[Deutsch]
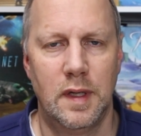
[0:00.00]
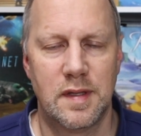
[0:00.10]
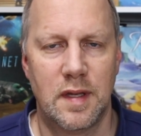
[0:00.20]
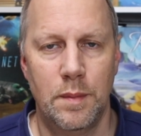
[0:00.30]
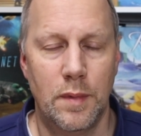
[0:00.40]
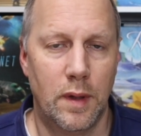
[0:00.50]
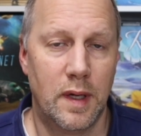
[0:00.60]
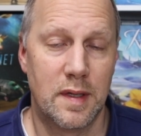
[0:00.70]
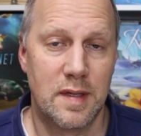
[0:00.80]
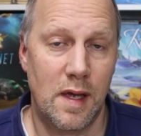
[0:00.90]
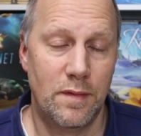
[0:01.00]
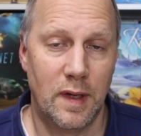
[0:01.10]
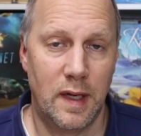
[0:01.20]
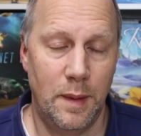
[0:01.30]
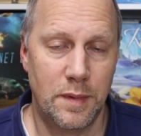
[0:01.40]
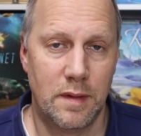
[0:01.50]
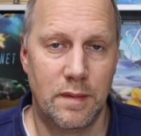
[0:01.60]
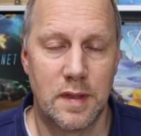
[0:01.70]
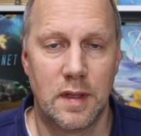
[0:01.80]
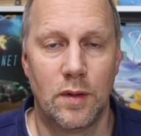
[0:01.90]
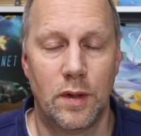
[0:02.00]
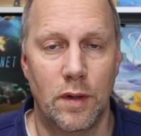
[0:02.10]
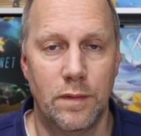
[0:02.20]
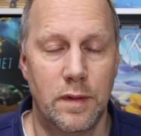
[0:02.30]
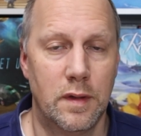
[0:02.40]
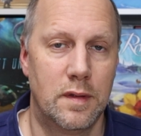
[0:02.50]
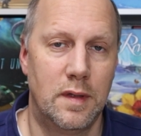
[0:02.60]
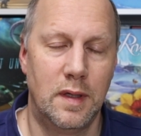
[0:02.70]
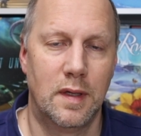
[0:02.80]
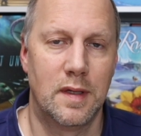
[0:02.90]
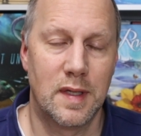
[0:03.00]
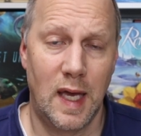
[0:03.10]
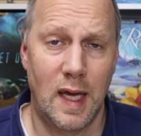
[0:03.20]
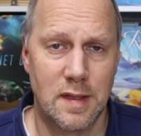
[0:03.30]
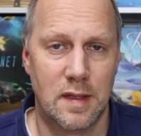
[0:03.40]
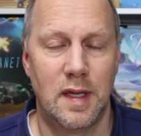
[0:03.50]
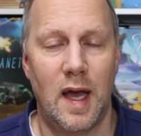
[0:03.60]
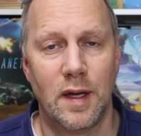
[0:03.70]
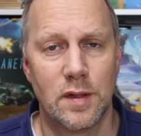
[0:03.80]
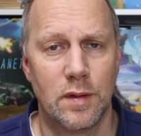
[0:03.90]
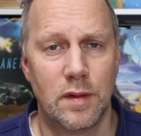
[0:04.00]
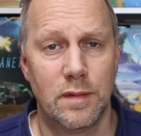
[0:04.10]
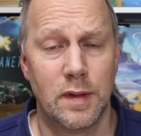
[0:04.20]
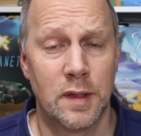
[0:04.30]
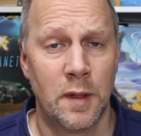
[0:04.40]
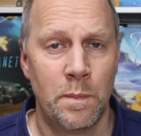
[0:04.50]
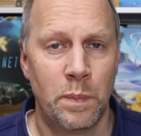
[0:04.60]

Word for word: Dezember oder das 11. Kläppchen, was sich heute öffnet, die dritte Kerze, die angezündet wird.